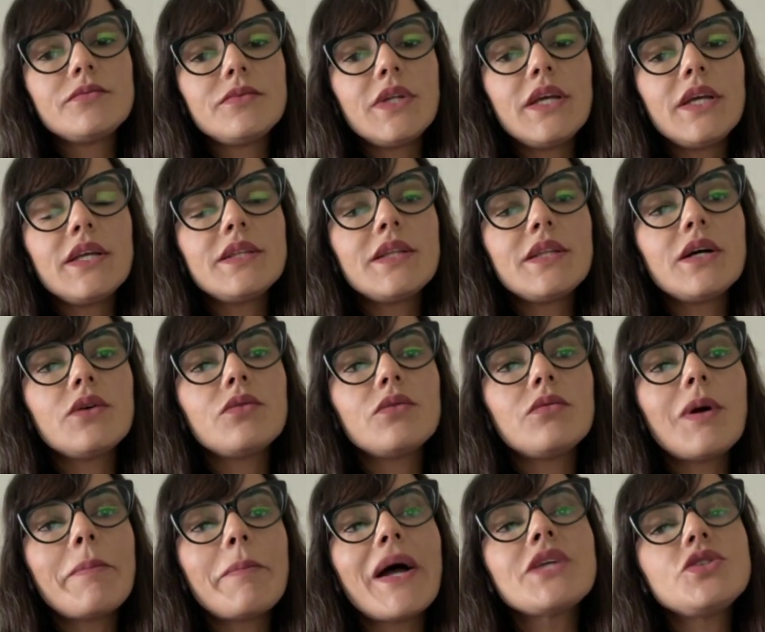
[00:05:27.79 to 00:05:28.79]
Né?
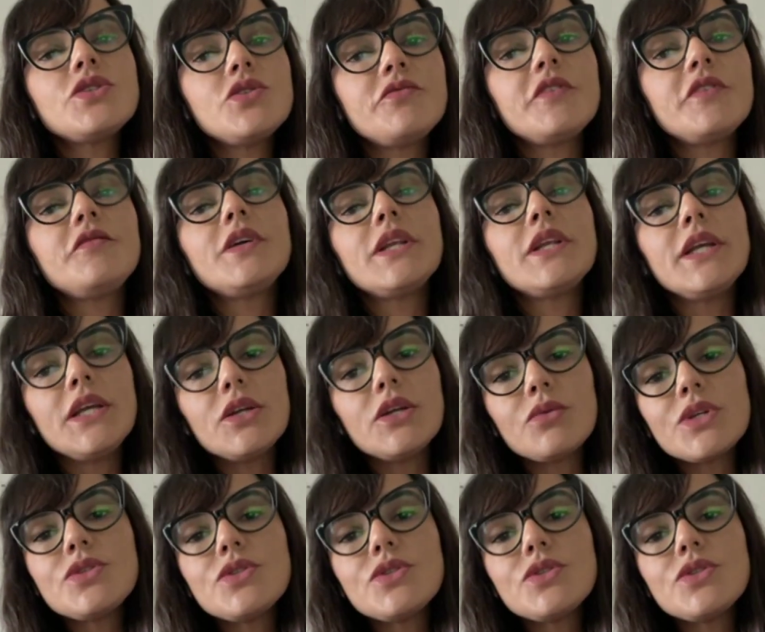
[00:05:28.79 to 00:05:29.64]
Então, a partir de fevereiro,